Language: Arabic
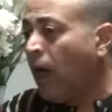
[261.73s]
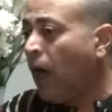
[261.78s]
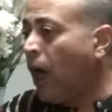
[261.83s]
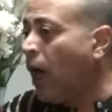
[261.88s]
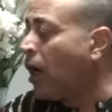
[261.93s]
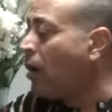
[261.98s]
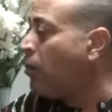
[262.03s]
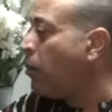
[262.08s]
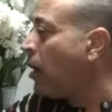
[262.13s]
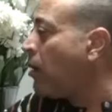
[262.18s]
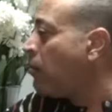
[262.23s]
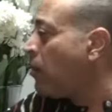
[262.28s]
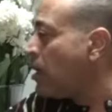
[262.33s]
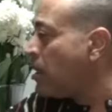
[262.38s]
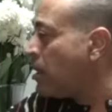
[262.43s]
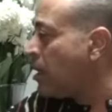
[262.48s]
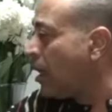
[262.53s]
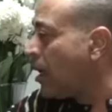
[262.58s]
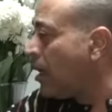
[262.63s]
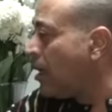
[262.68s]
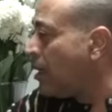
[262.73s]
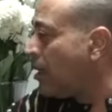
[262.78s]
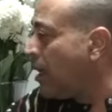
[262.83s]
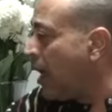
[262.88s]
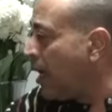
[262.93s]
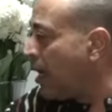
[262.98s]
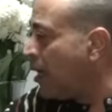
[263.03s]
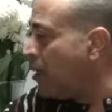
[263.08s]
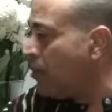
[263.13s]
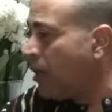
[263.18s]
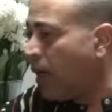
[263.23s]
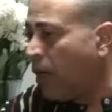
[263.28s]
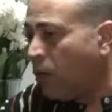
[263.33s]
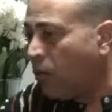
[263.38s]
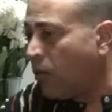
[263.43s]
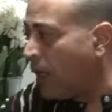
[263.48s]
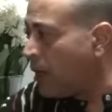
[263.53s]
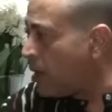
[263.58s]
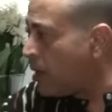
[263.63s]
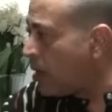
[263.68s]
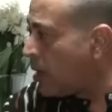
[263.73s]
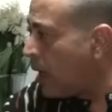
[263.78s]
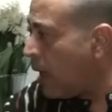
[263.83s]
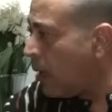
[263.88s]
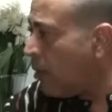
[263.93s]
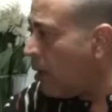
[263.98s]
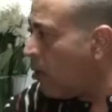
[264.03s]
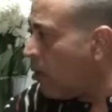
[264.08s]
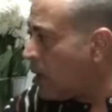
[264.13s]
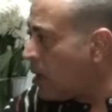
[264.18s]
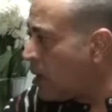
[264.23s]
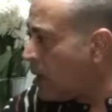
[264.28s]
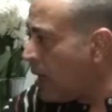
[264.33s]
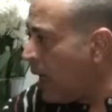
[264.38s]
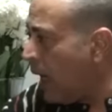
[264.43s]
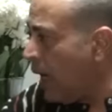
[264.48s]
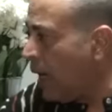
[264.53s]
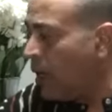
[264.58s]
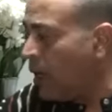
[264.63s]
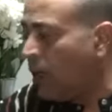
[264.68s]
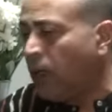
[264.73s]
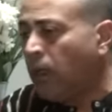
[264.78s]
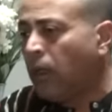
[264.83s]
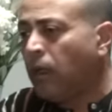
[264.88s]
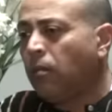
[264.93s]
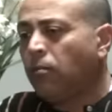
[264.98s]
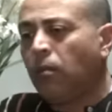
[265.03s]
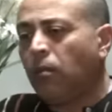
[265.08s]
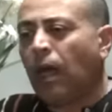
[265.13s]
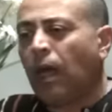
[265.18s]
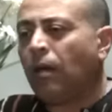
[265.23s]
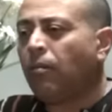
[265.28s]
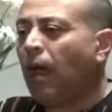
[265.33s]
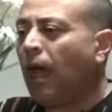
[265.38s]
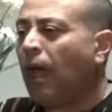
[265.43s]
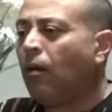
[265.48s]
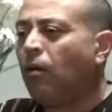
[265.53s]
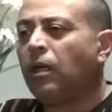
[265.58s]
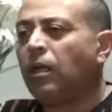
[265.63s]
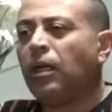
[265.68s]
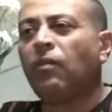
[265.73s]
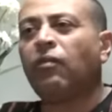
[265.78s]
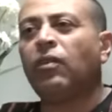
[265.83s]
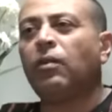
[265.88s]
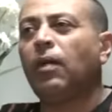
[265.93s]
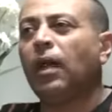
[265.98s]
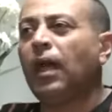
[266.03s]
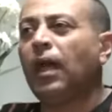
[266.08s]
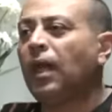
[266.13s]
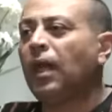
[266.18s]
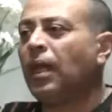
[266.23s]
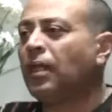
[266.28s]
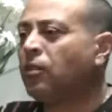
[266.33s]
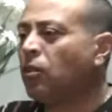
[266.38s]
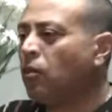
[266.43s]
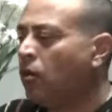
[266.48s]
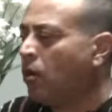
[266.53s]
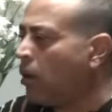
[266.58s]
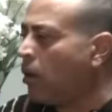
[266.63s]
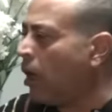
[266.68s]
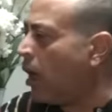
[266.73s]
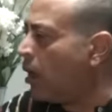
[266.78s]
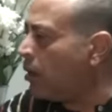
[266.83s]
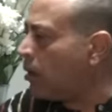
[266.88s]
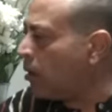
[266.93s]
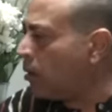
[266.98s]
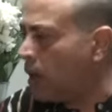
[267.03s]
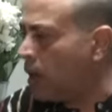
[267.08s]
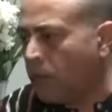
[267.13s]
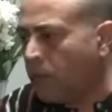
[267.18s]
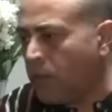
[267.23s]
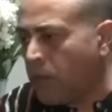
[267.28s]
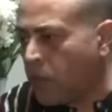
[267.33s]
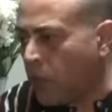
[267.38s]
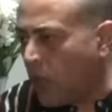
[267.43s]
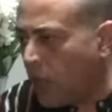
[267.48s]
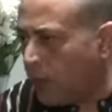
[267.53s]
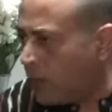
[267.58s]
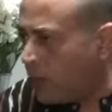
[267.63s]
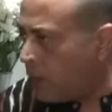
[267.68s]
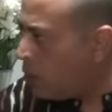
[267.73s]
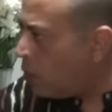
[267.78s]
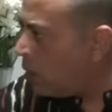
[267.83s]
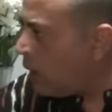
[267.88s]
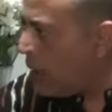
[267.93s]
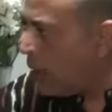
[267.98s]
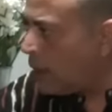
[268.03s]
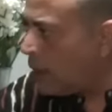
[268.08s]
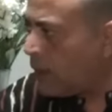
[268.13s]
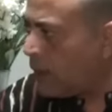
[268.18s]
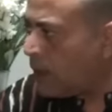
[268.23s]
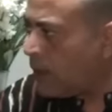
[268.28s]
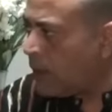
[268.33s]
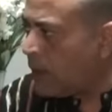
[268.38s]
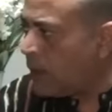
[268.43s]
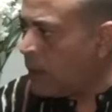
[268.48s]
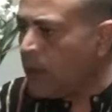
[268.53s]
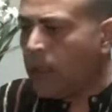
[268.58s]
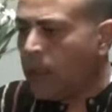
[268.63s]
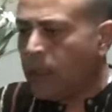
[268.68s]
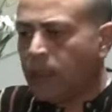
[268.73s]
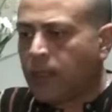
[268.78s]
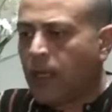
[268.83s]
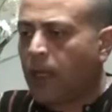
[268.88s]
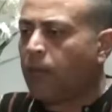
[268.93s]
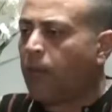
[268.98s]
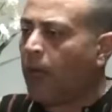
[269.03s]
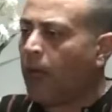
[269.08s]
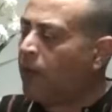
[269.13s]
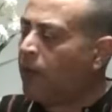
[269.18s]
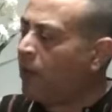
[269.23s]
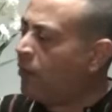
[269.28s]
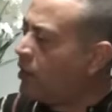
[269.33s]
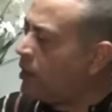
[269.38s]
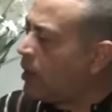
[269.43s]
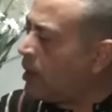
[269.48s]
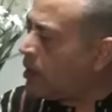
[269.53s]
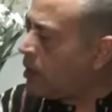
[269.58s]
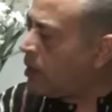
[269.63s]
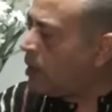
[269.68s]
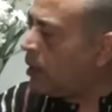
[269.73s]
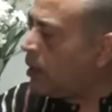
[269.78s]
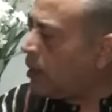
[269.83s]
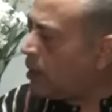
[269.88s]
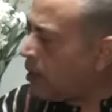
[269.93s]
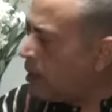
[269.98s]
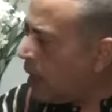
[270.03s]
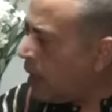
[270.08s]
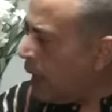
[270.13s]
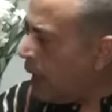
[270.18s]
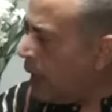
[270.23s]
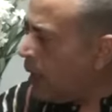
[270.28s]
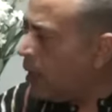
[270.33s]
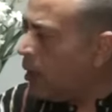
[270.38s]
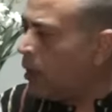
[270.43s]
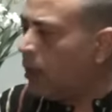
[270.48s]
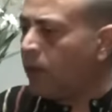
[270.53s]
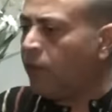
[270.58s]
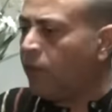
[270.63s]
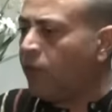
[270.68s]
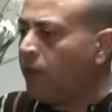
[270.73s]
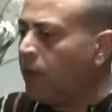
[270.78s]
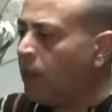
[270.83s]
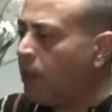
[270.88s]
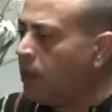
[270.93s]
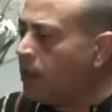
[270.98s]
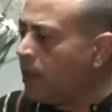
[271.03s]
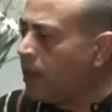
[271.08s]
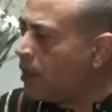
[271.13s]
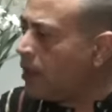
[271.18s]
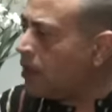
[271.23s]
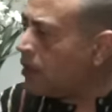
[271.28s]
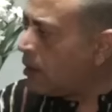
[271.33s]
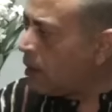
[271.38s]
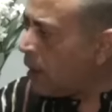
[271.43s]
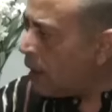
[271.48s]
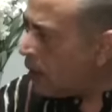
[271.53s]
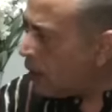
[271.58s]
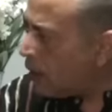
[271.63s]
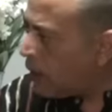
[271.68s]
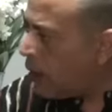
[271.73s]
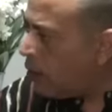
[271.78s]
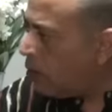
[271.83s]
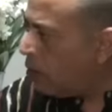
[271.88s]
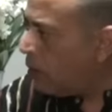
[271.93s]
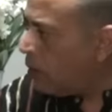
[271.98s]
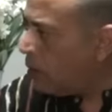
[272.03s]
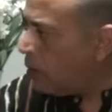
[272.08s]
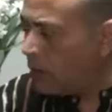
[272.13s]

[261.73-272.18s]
اكبر مصدر للدخل من العملات الصعبه هو السياحه طبعا مهما حاولنا في المجالات الاخرى حضرتك مش هيكون لها تاثير زي ما هيبقى في تاثير للسياحه في زياده الدخل القومي